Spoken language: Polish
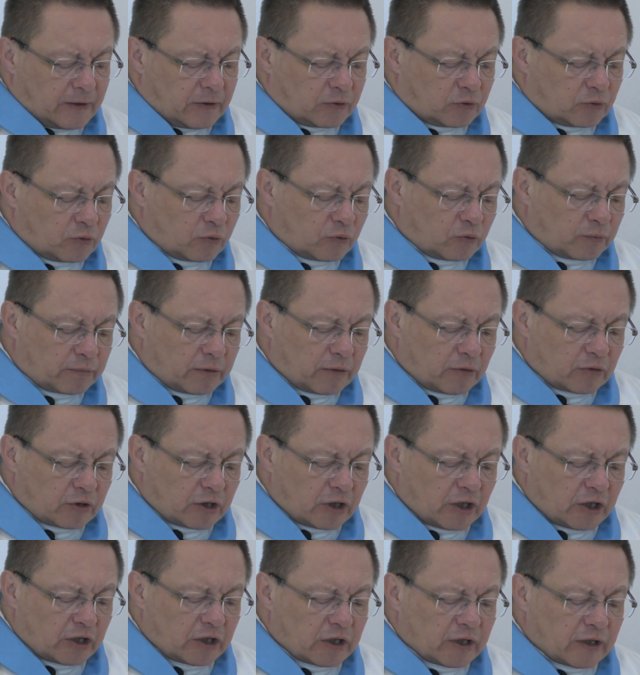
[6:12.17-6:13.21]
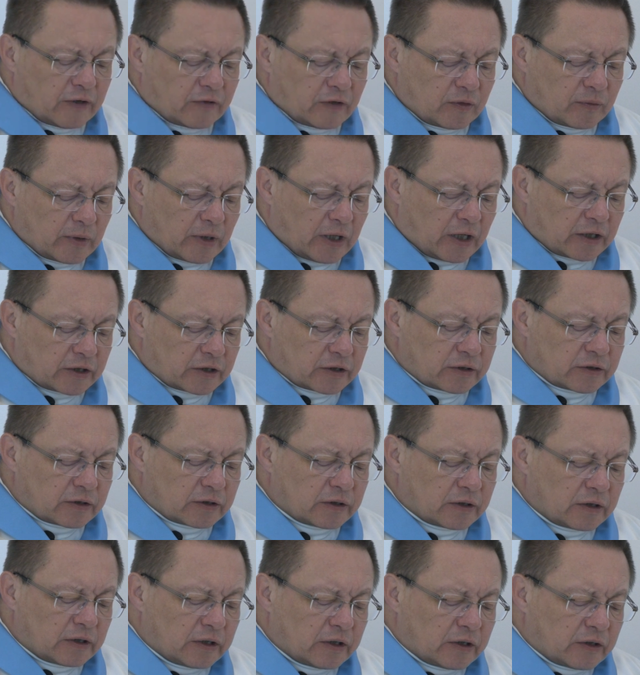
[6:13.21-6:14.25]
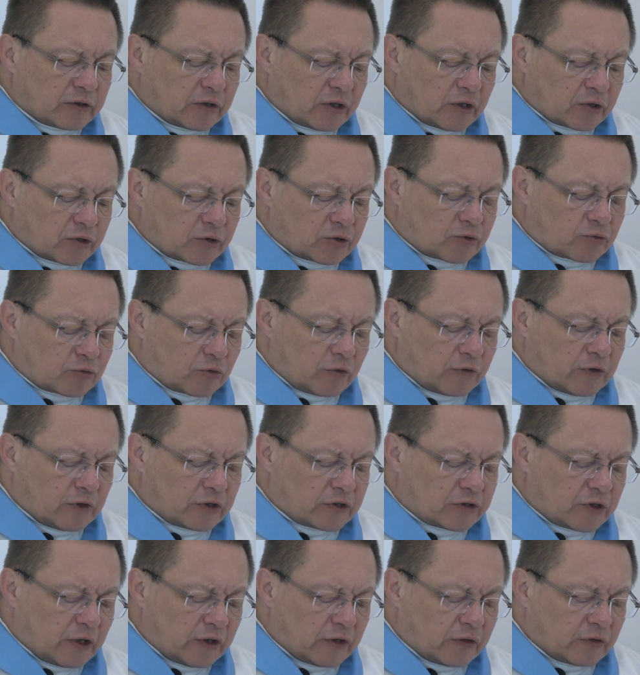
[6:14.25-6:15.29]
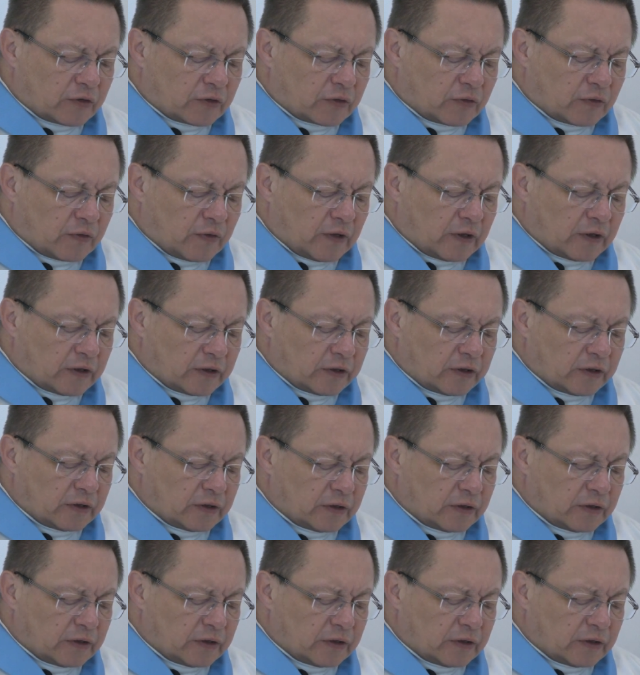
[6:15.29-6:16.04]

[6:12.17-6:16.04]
Są zupełnie inne wymiary też człowieczeństwa i,